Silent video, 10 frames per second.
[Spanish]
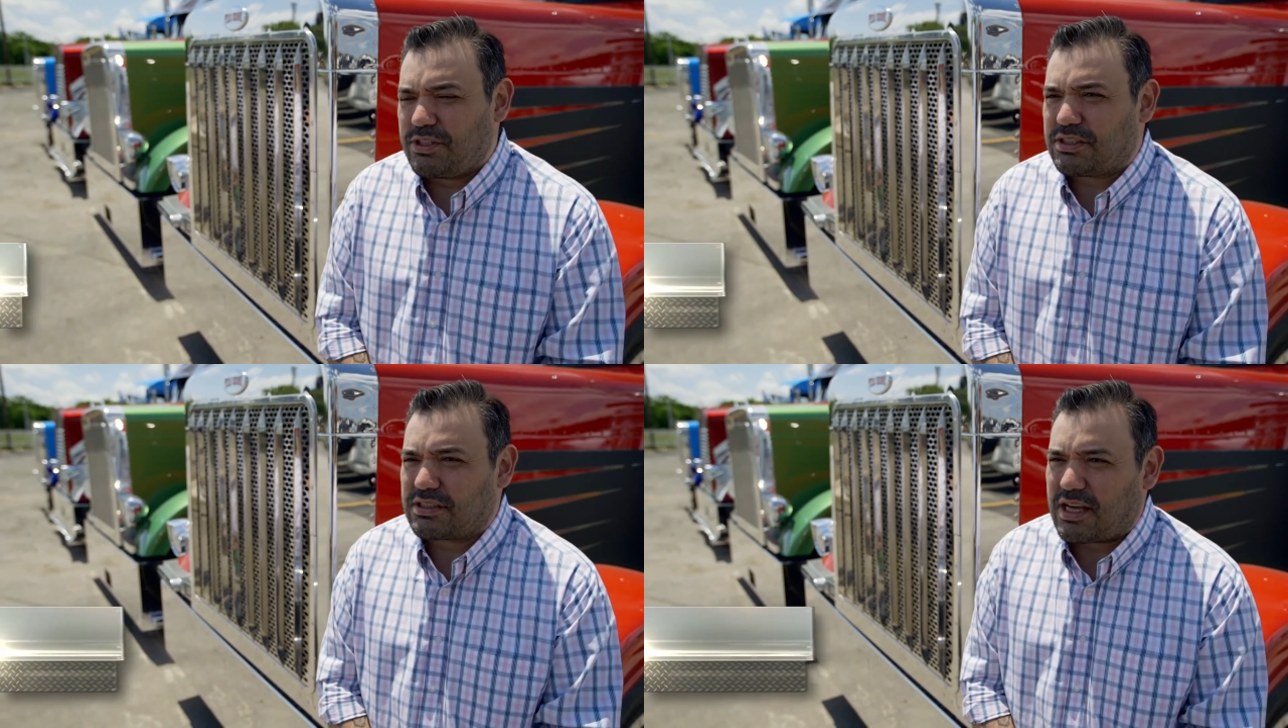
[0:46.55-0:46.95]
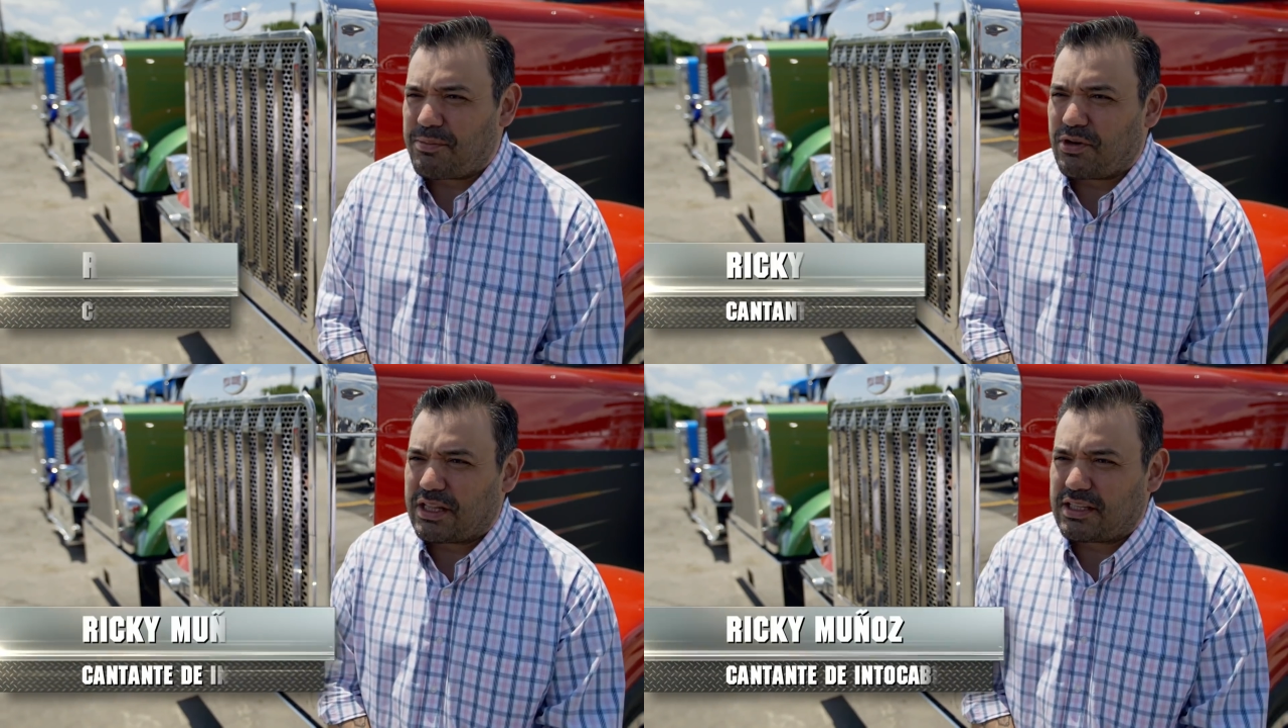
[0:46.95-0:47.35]
mis
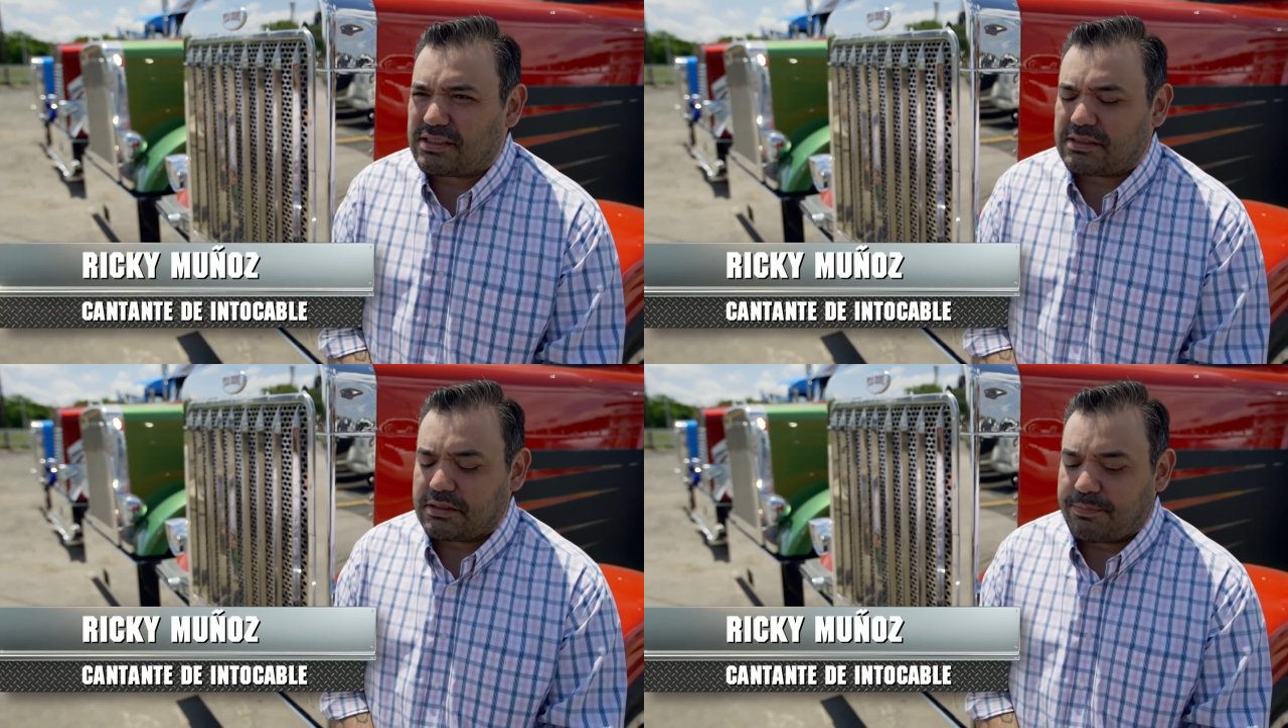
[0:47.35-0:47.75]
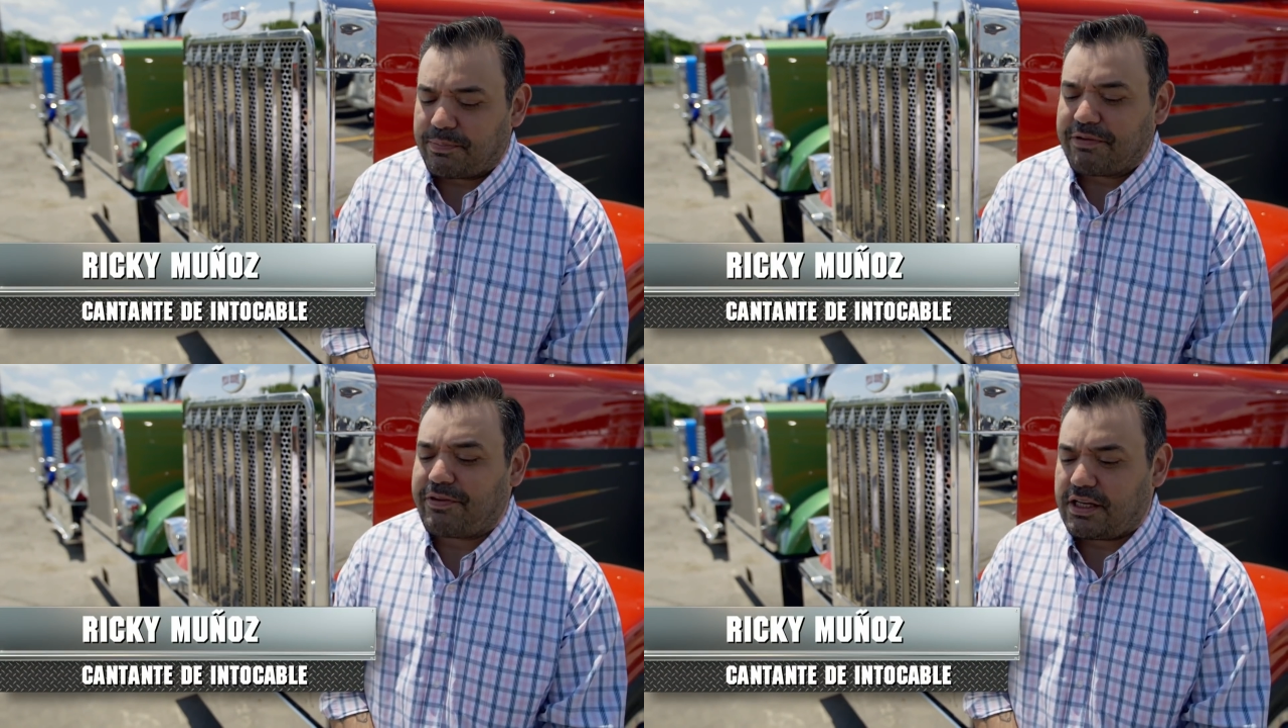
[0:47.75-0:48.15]
camionetas
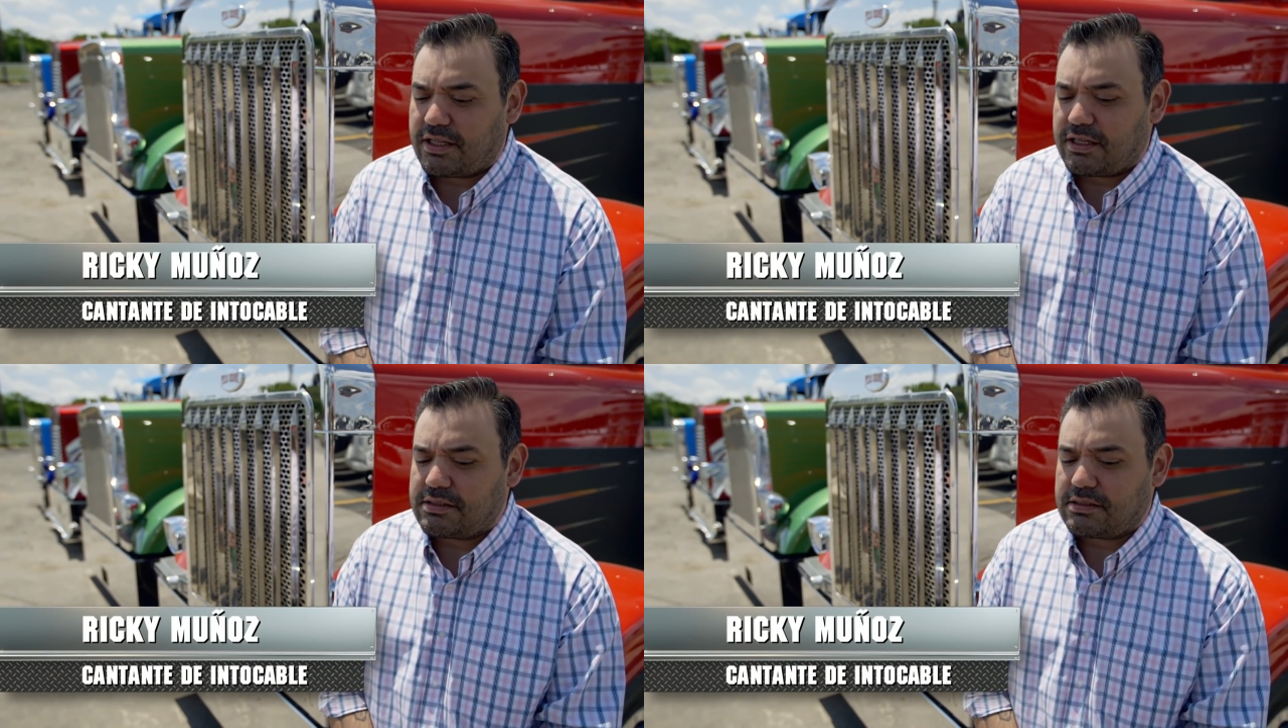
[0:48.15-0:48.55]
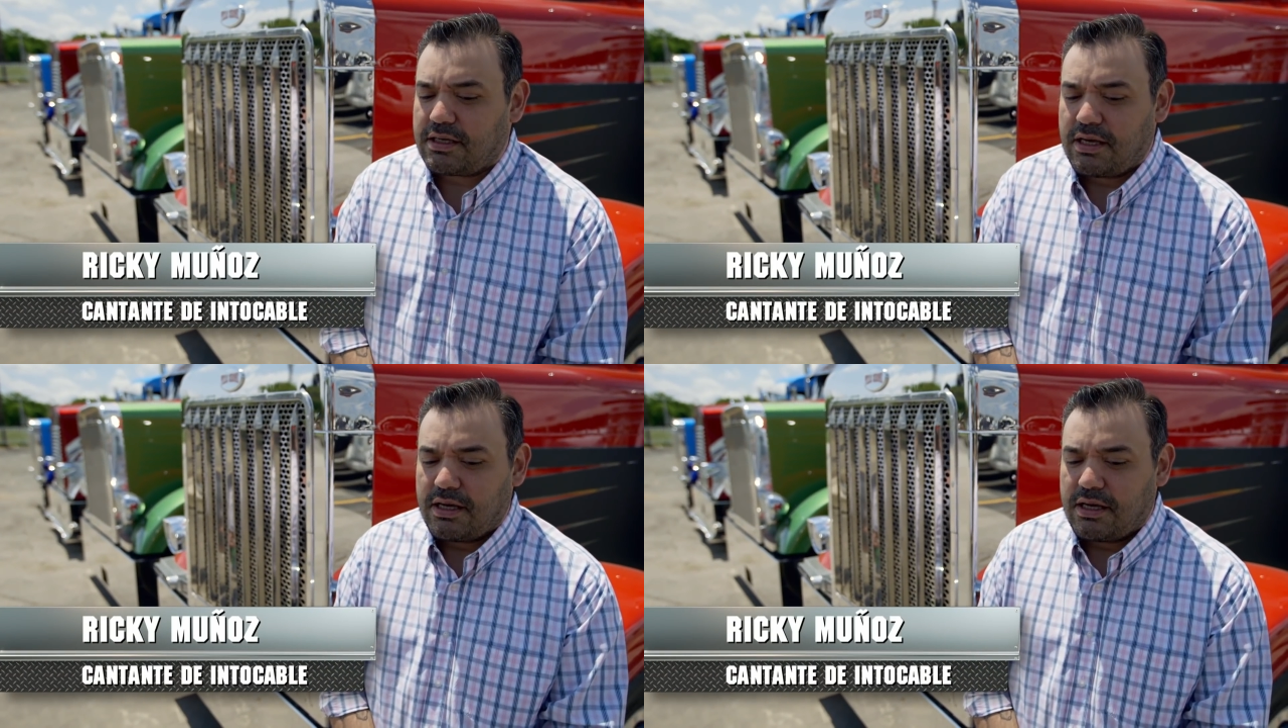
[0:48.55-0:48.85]
preferidas,